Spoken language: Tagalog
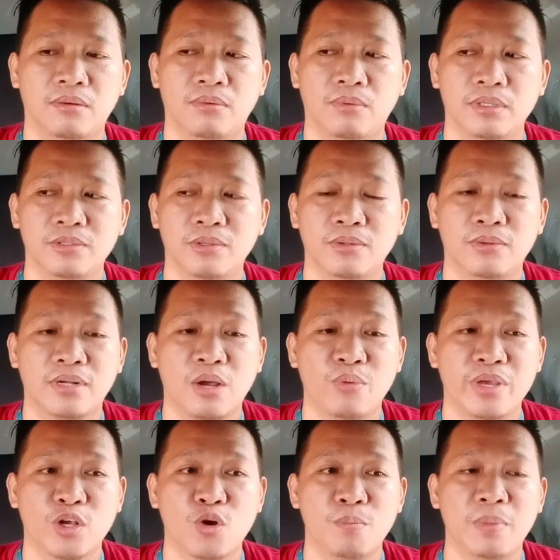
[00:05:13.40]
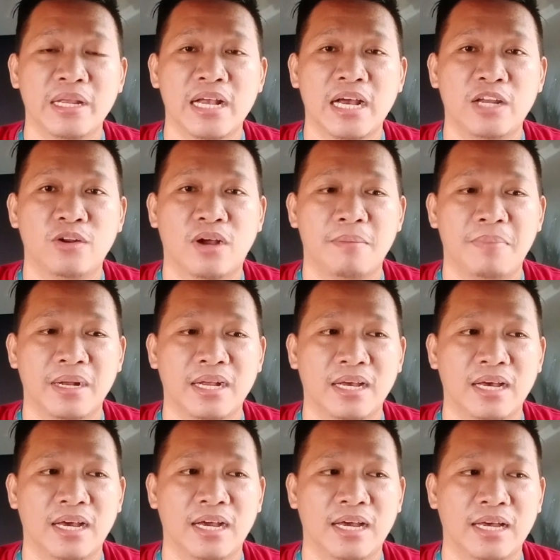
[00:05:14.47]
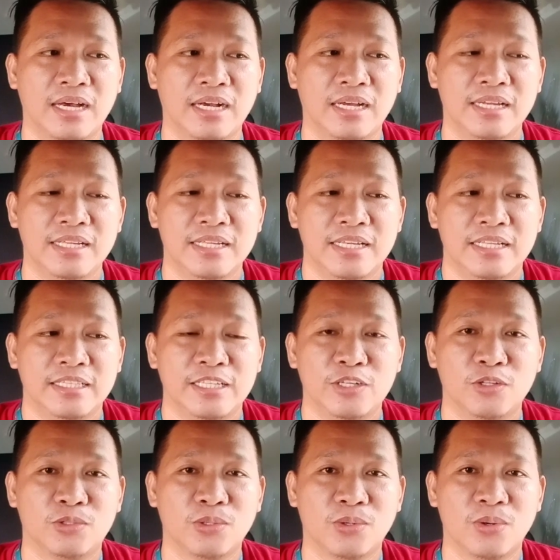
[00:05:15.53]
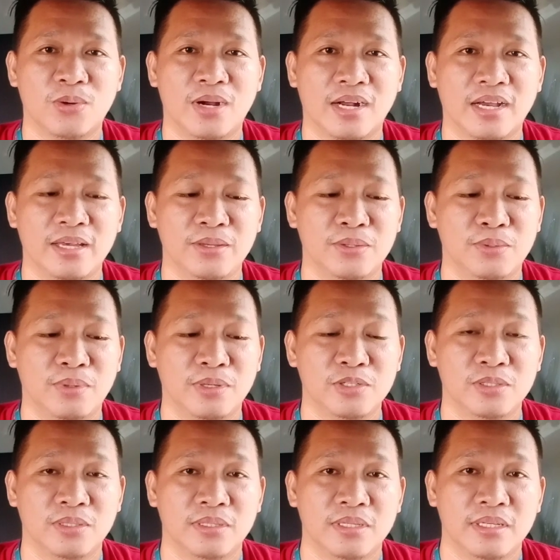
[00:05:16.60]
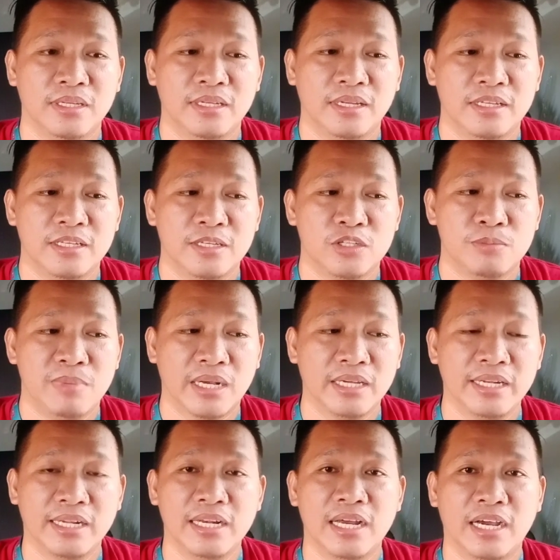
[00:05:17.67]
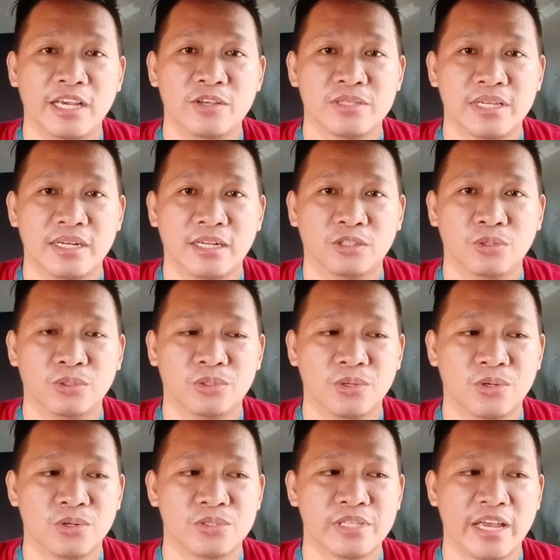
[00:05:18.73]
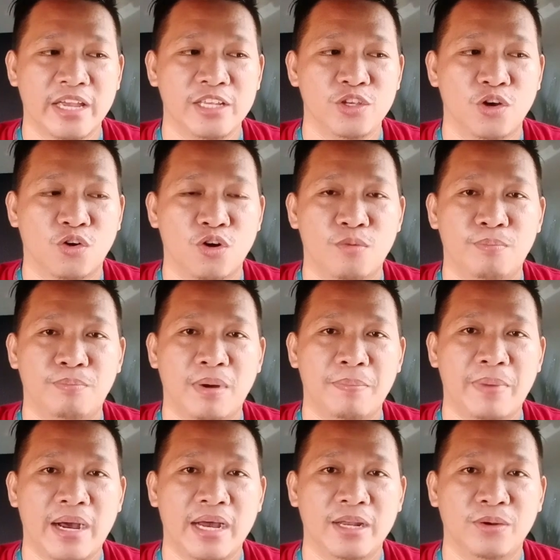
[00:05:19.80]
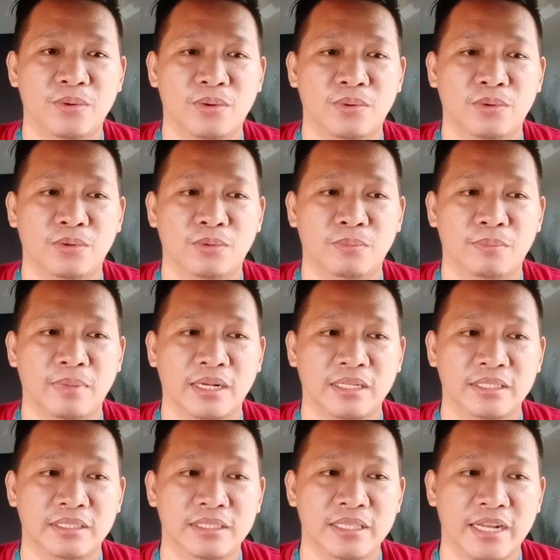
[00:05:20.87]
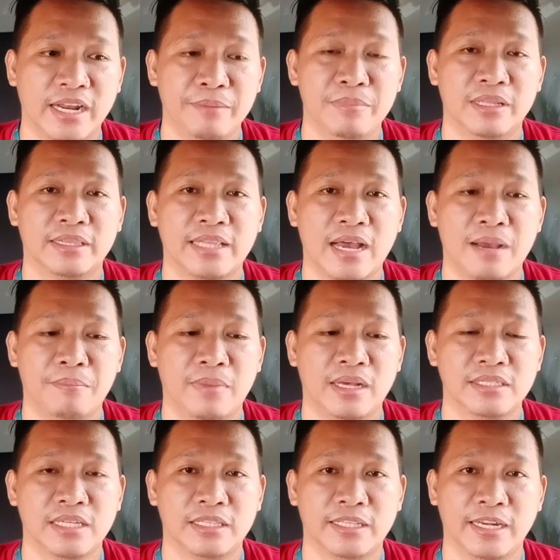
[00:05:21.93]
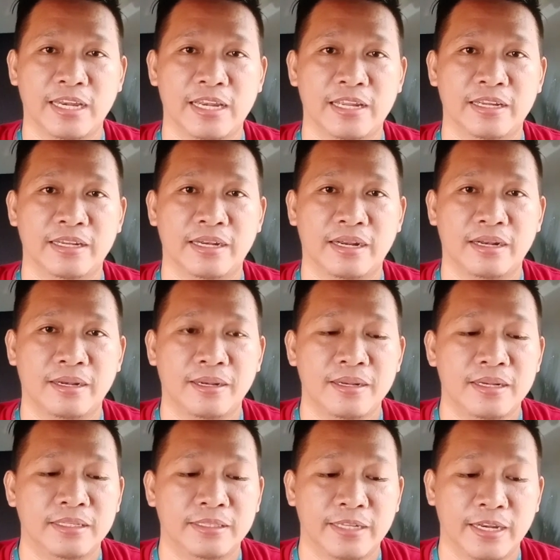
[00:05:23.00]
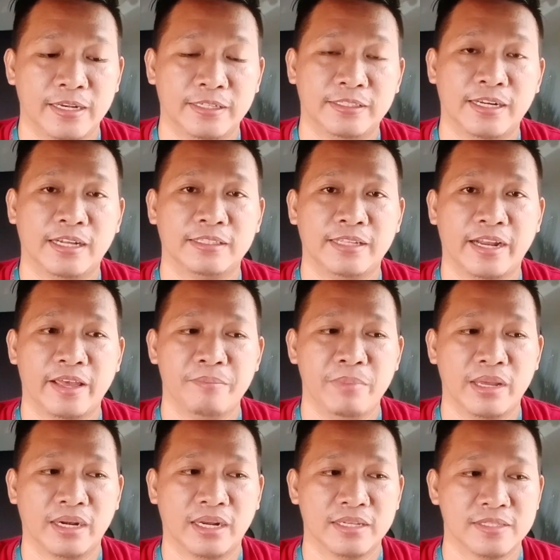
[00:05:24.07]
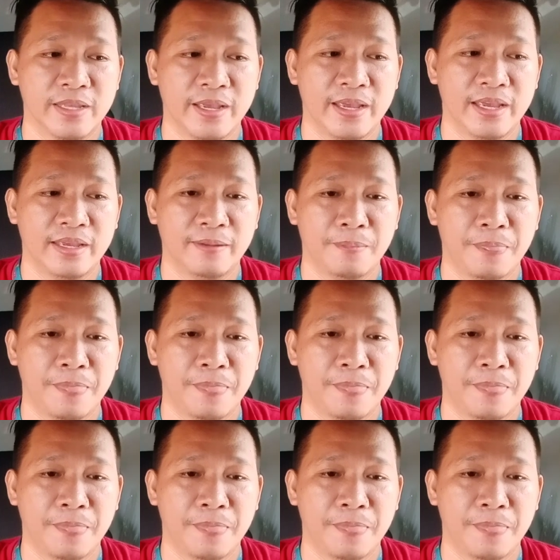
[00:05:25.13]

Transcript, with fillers: huwag nyo gawing komplikado kapag uh, ah, tinuturoan kayo makinig lang kayo sa nagtuturo sa inyo kung paano mag-drive ng tama sa trailer trailer truck driver kasi